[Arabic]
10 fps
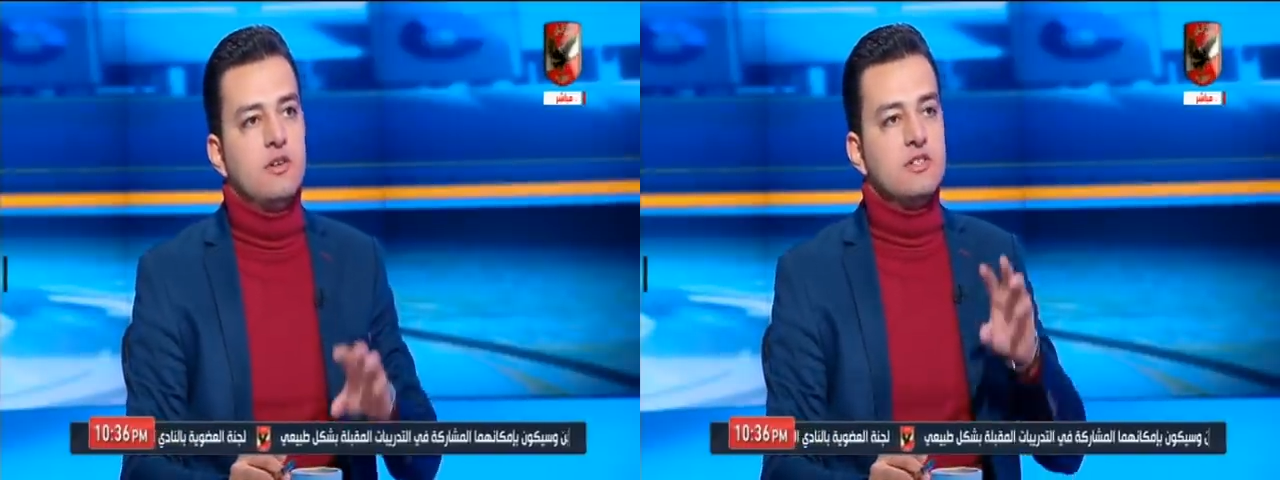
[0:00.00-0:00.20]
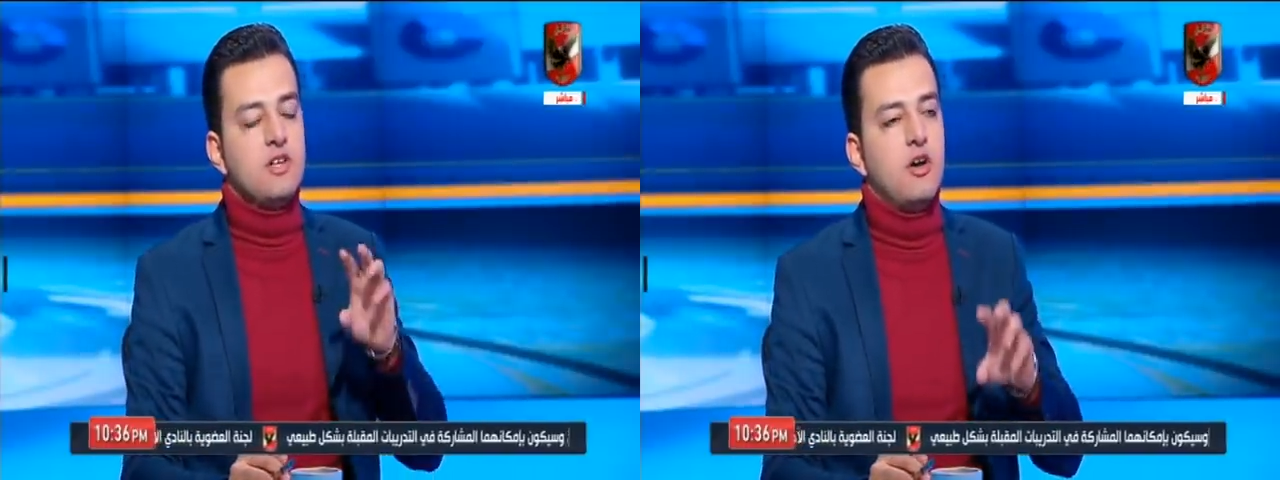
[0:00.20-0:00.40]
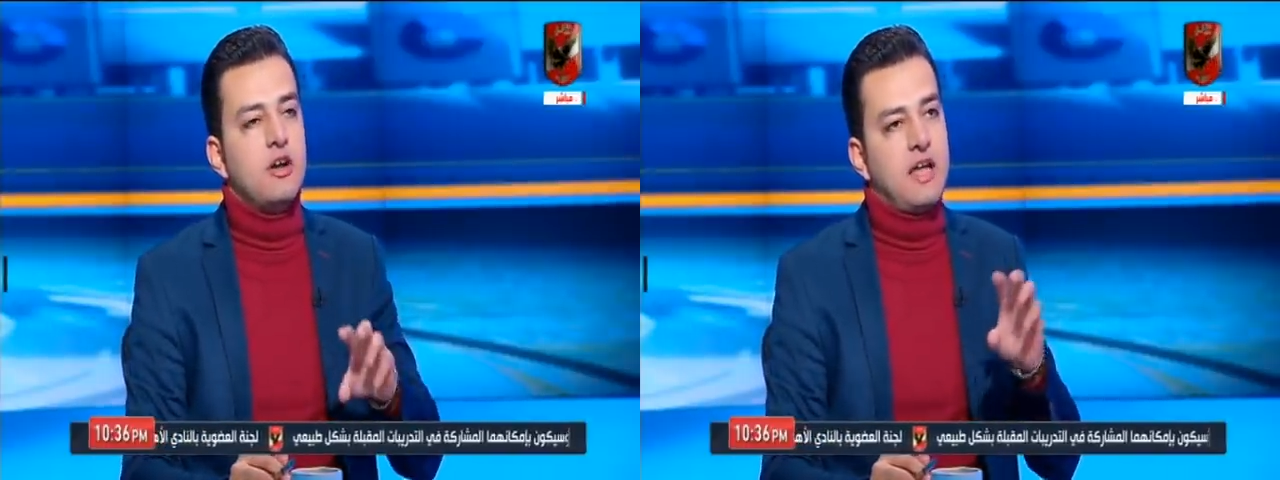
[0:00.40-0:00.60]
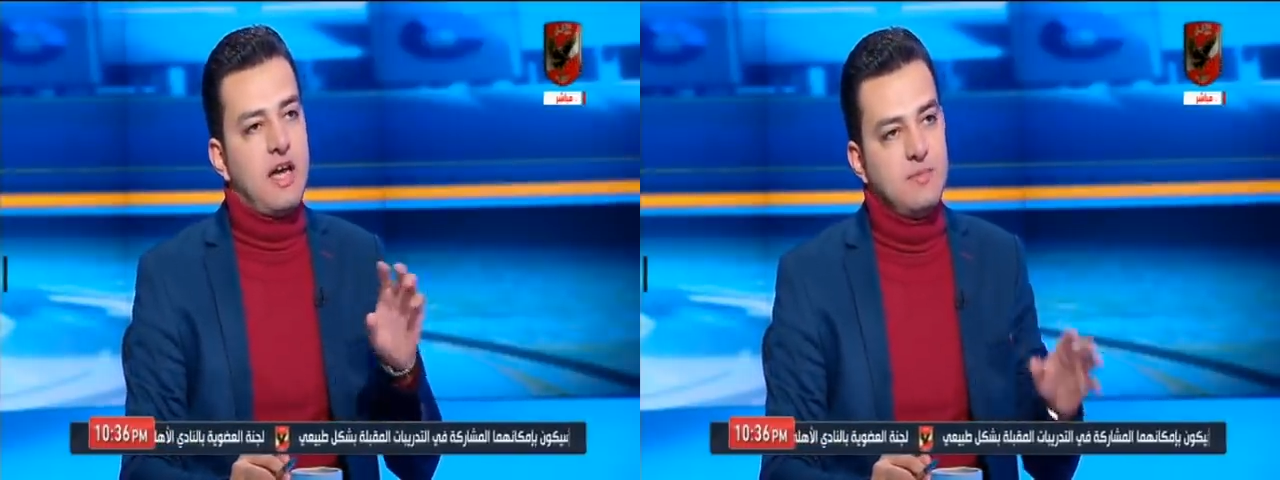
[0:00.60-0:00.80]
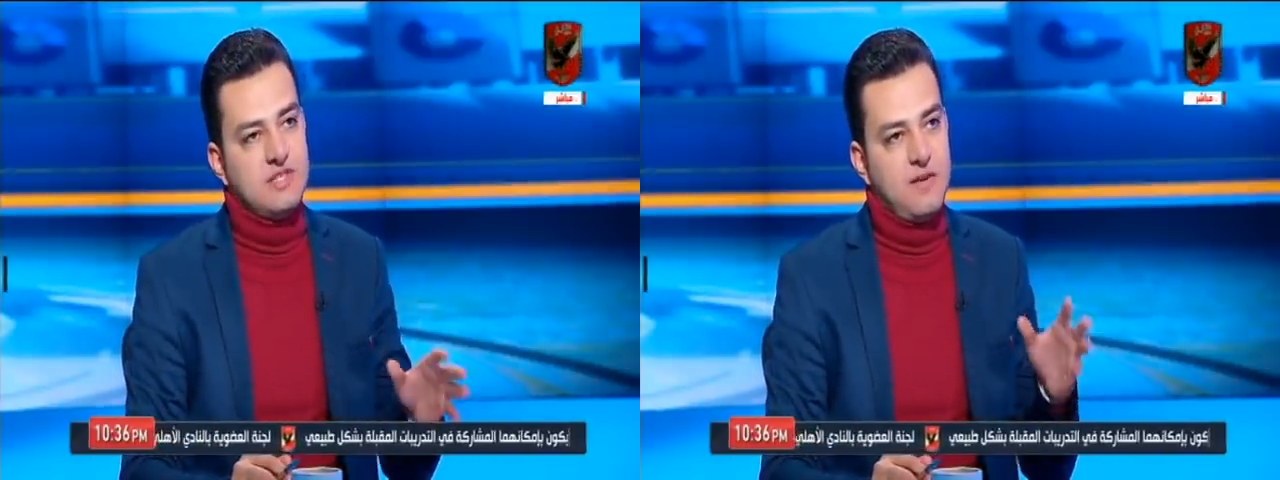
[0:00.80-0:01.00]
الظاهره
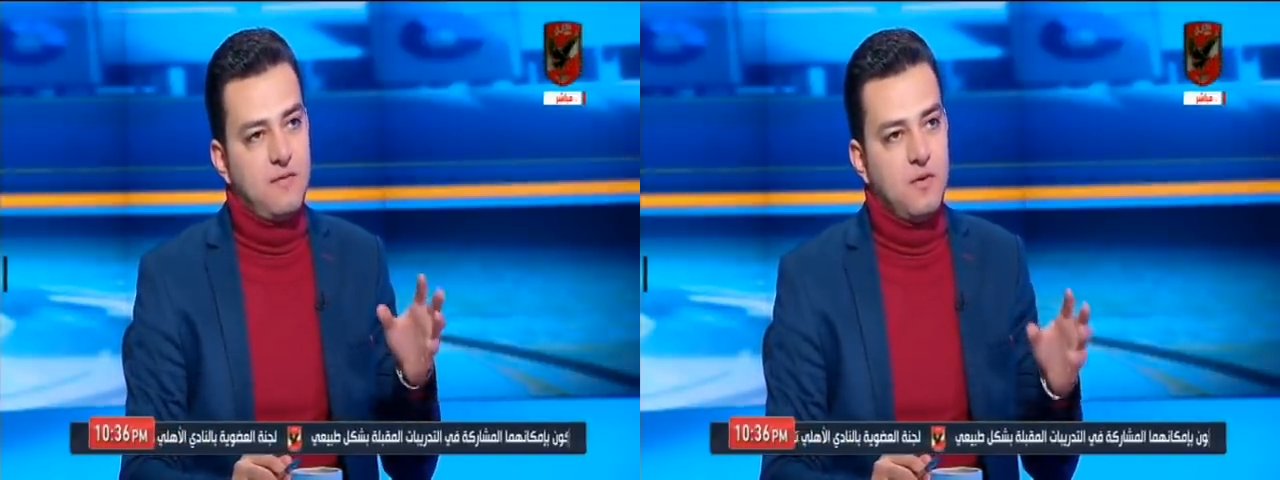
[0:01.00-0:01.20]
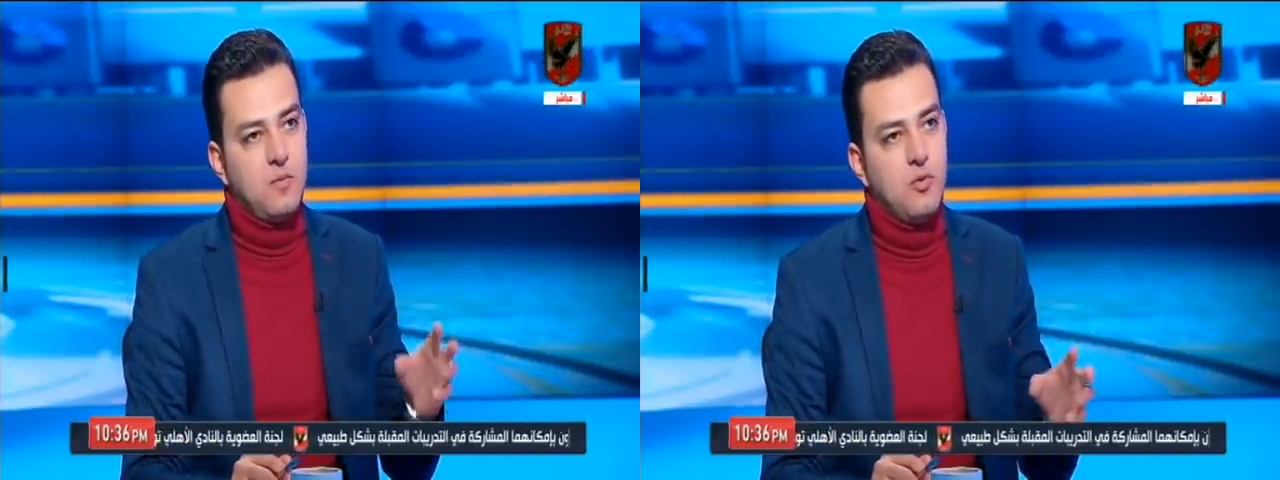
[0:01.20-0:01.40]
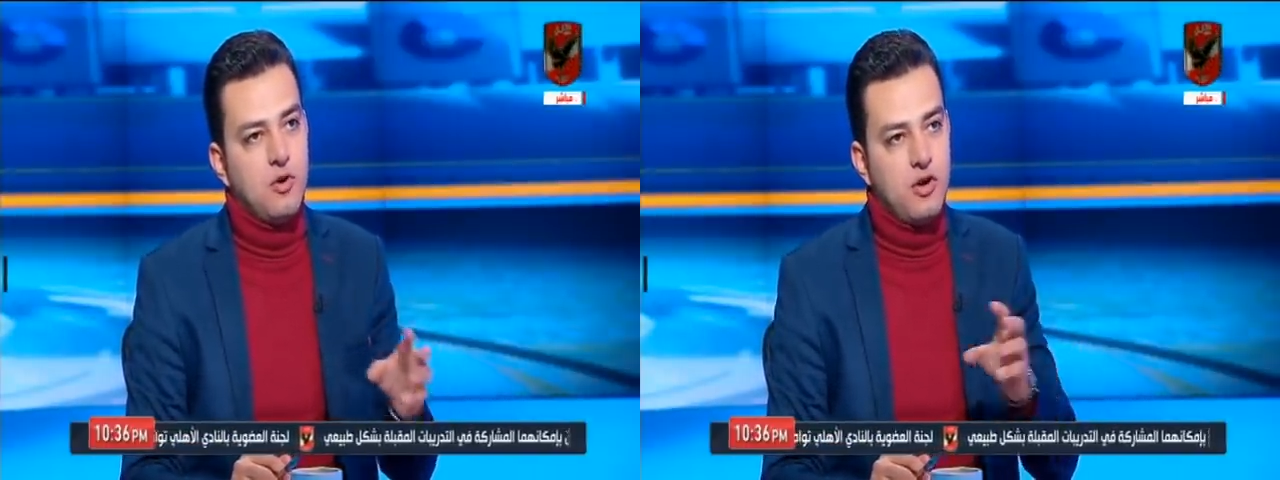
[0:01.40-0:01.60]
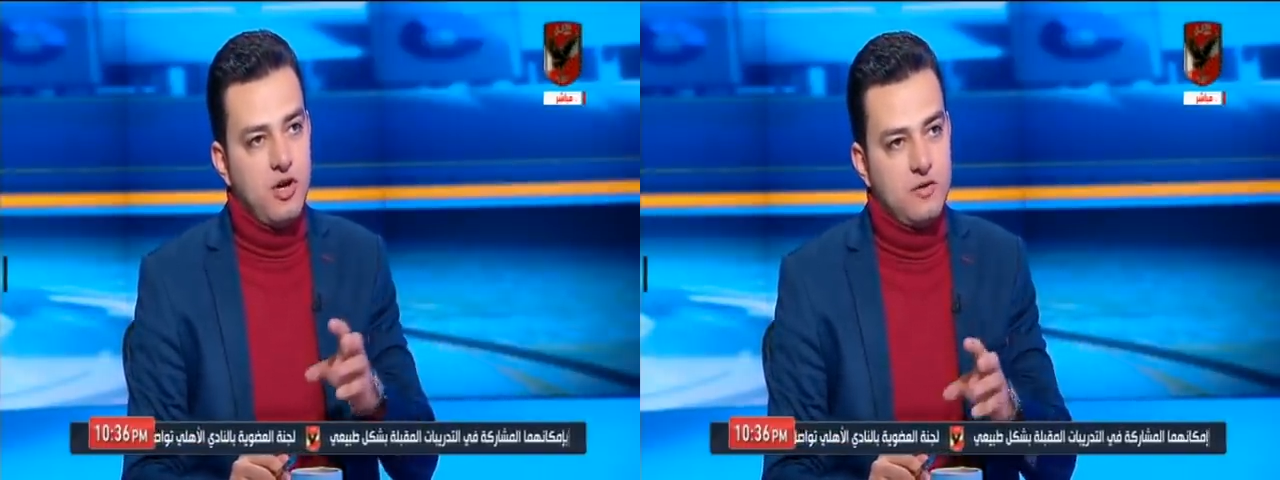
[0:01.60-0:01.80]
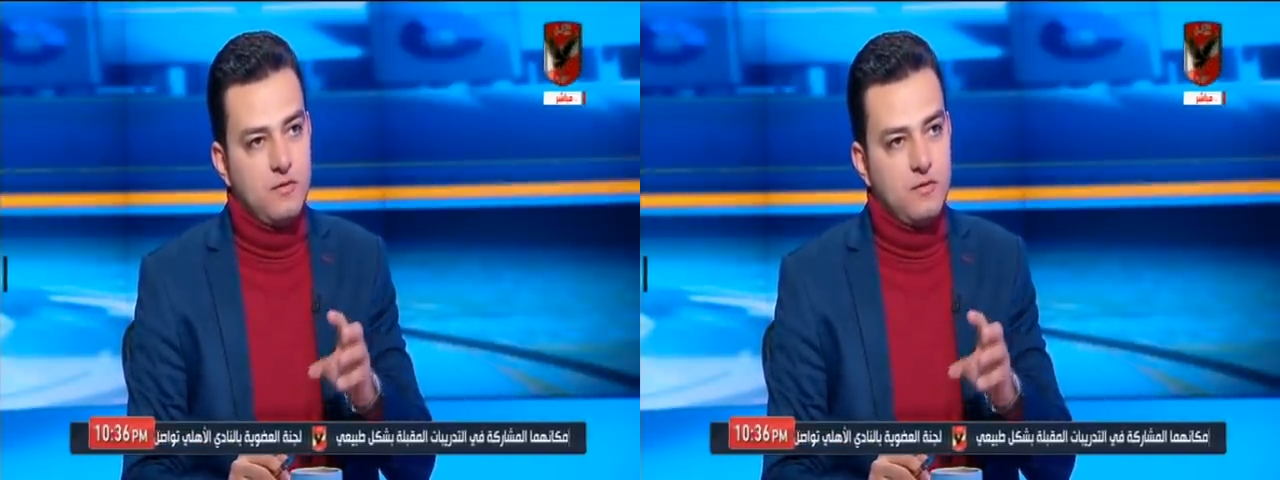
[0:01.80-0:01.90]
الخامسه في المباريات